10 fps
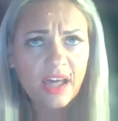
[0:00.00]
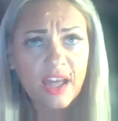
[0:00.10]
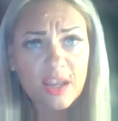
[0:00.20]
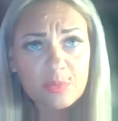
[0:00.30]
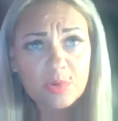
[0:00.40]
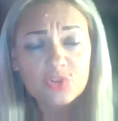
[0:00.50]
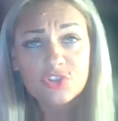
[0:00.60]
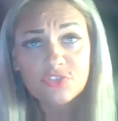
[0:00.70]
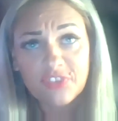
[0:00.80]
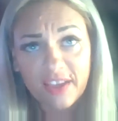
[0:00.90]
albo
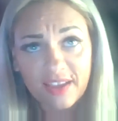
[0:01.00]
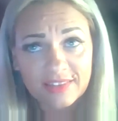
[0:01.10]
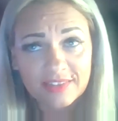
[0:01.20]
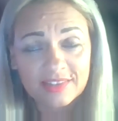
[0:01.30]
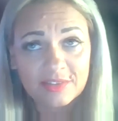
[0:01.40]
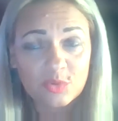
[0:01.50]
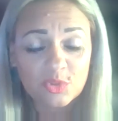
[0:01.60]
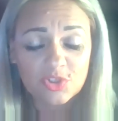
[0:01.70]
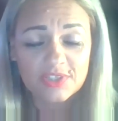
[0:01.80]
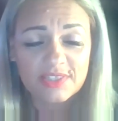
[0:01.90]
świat
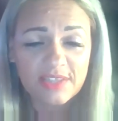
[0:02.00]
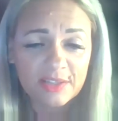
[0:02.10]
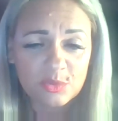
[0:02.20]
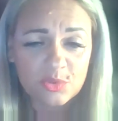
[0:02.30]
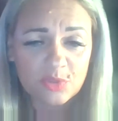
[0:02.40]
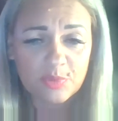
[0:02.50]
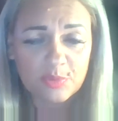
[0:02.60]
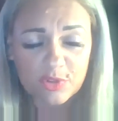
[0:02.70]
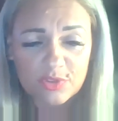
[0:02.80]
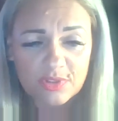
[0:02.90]
ruszy z tak dużą
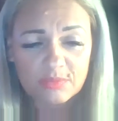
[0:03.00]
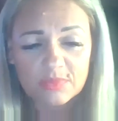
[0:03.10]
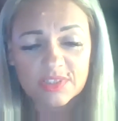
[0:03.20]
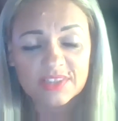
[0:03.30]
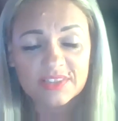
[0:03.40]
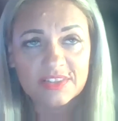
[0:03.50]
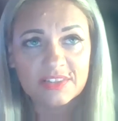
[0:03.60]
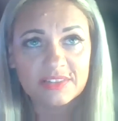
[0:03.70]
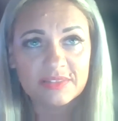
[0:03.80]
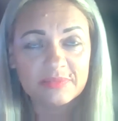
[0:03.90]
pomocą,
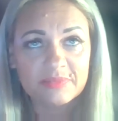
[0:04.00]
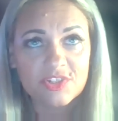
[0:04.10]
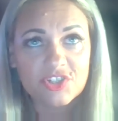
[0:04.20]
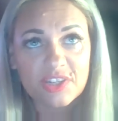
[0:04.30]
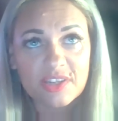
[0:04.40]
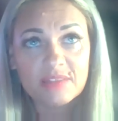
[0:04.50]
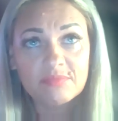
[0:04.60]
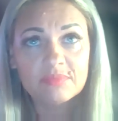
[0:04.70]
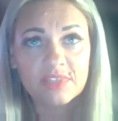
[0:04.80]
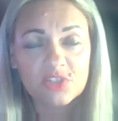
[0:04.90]
e, że
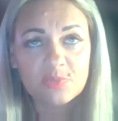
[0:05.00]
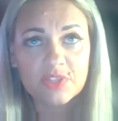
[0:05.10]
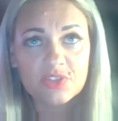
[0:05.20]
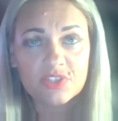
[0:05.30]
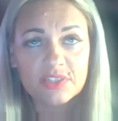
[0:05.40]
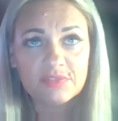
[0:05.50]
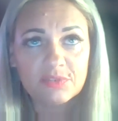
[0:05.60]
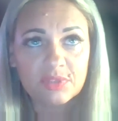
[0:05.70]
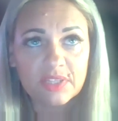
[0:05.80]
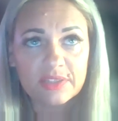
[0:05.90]
też będzie ta
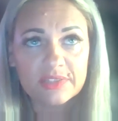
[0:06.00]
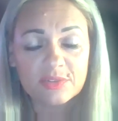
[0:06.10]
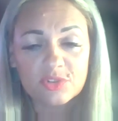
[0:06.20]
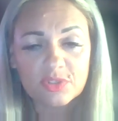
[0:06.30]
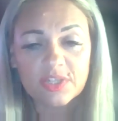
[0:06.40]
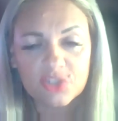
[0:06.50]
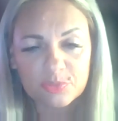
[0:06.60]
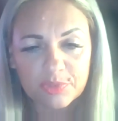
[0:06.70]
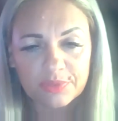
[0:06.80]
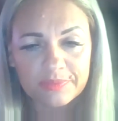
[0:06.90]
wojna skończona
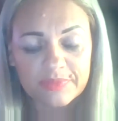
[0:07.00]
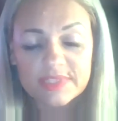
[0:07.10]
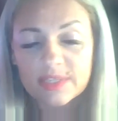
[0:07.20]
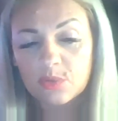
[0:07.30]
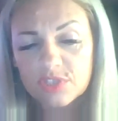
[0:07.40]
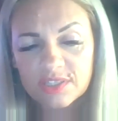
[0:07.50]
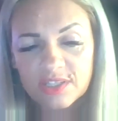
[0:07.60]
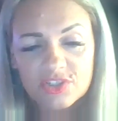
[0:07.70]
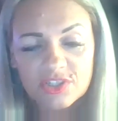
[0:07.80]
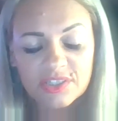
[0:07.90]
szybko. Stało się
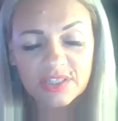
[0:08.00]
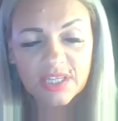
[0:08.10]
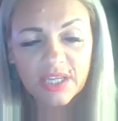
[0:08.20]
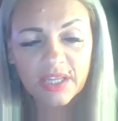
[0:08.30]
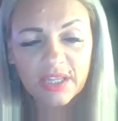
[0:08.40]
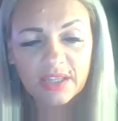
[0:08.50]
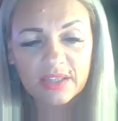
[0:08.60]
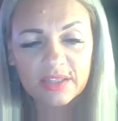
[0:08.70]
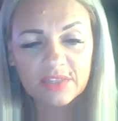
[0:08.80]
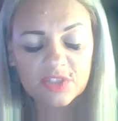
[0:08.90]
inaczej.
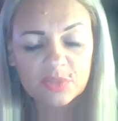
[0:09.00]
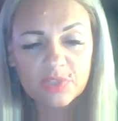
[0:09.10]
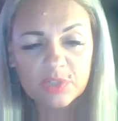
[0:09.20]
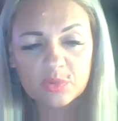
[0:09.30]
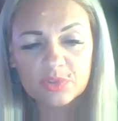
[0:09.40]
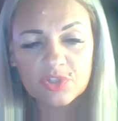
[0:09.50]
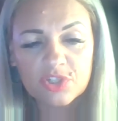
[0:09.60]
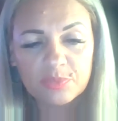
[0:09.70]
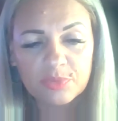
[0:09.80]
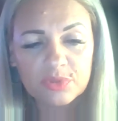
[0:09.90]
E, nie wiadomo, jak długo to
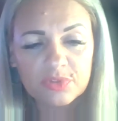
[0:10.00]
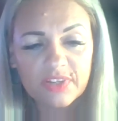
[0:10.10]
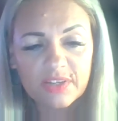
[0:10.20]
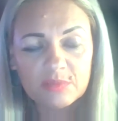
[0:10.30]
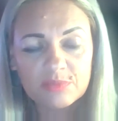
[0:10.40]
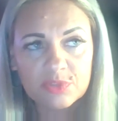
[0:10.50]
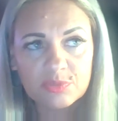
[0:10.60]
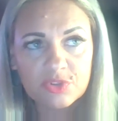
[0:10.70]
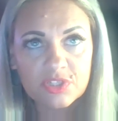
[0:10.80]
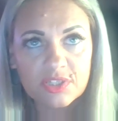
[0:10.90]
jeszcze potrwa. Być
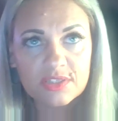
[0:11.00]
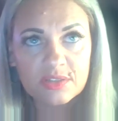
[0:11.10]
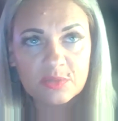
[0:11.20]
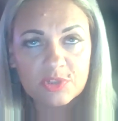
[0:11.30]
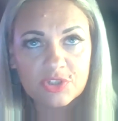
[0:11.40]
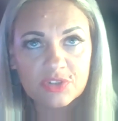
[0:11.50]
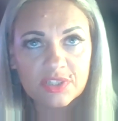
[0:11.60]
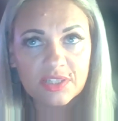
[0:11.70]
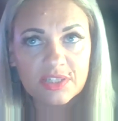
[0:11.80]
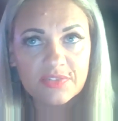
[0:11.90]
może jest to obliczone
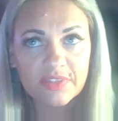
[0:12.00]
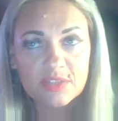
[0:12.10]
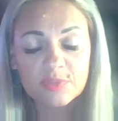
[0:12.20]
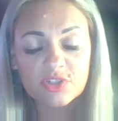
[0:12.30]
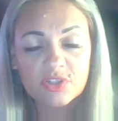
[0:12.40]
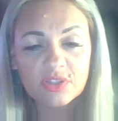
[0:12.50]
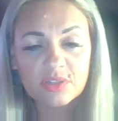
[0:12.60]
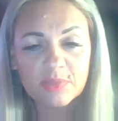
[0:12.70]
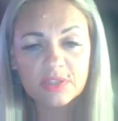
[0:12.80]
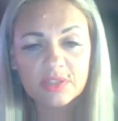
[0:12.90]
na tak zwane zmęczenie
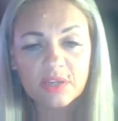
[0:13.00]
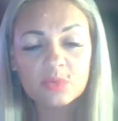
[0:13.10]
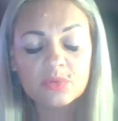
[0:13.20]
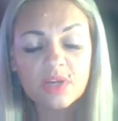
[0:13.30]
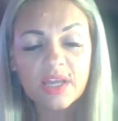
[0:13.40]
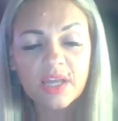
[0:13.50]
materiału.